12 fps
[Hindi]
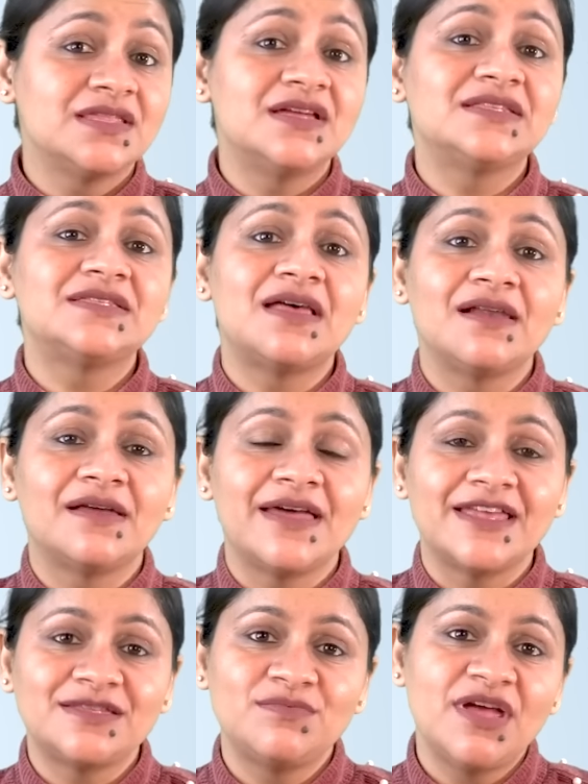10 साल का
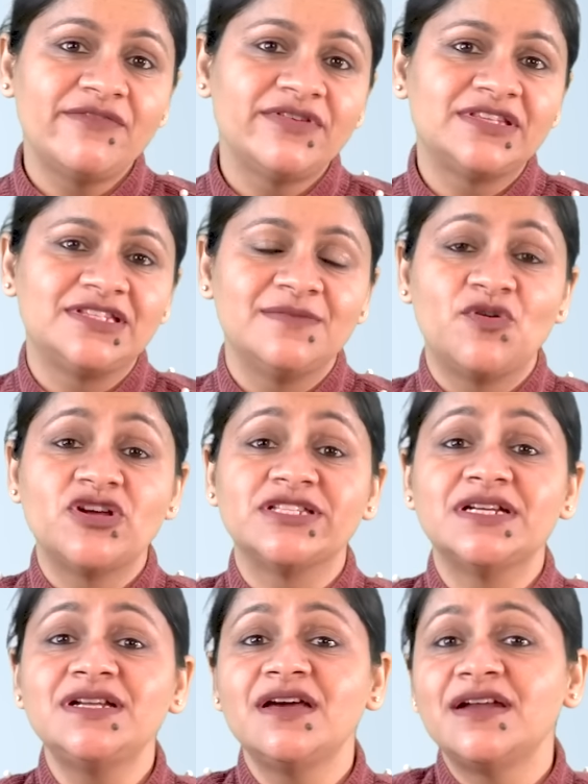एस बी आई फिक्स
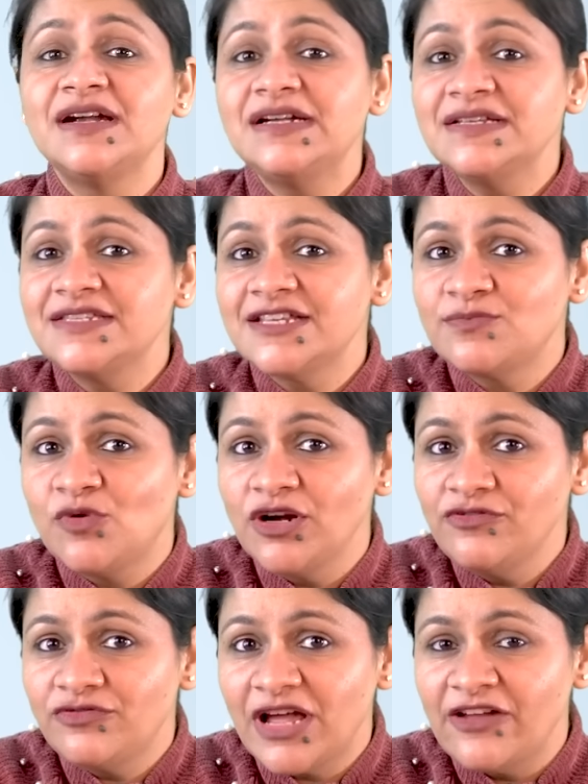डिपॉजिट करंटली
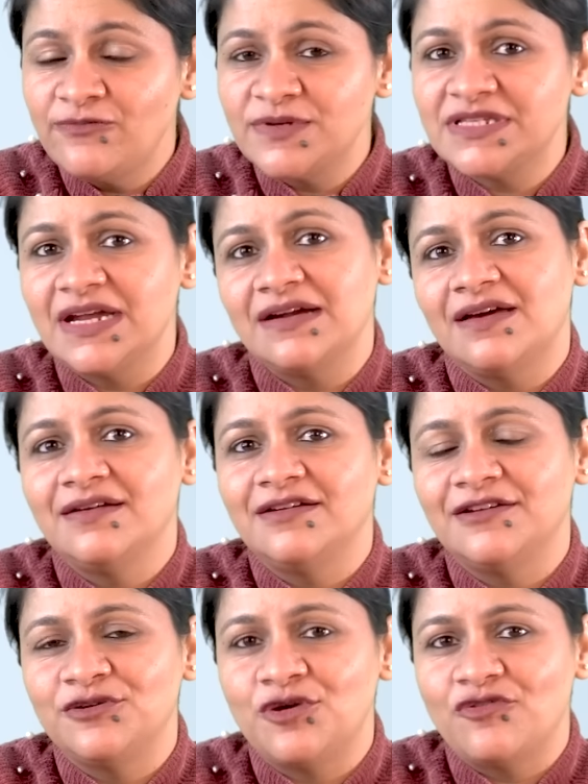6.5 परसेंट का
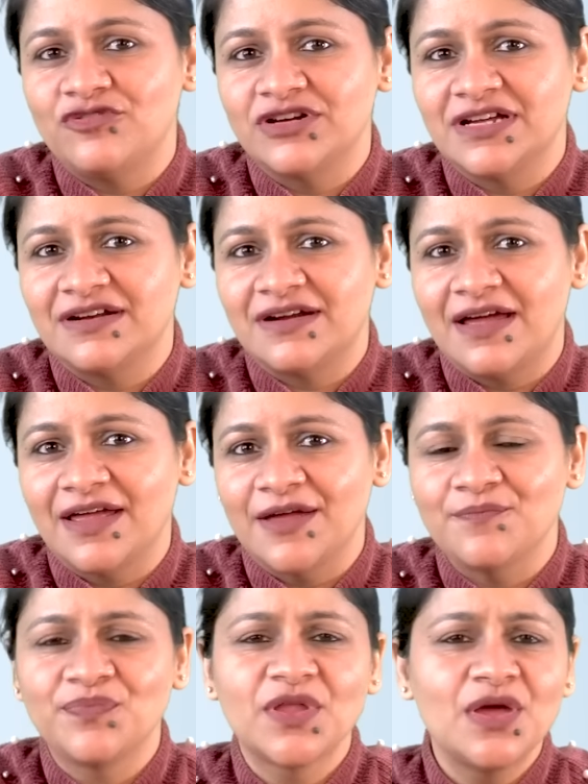रिटर्न ऑफर कर रहा है